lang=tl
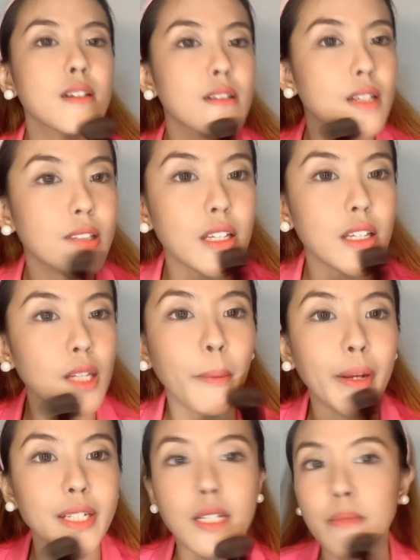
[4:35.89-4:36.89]
Dito pa
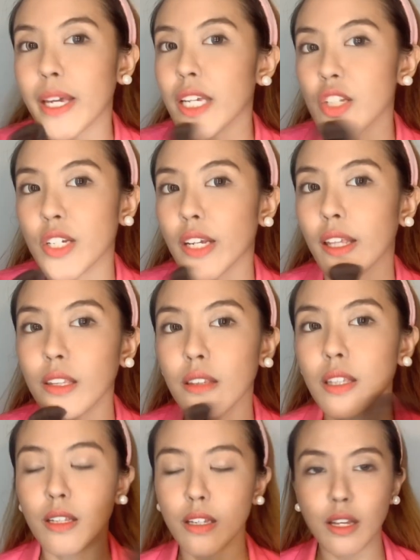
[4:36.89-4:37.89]
sa may chin.
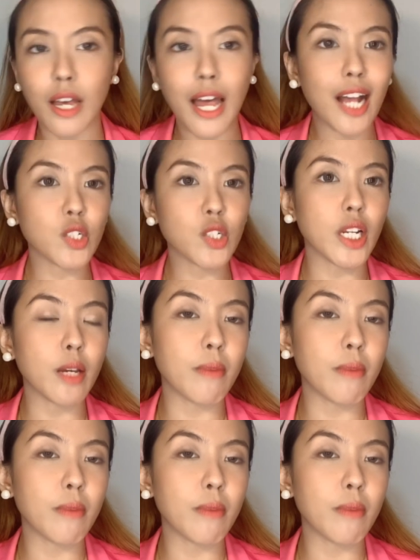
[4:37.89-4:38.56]
Actually,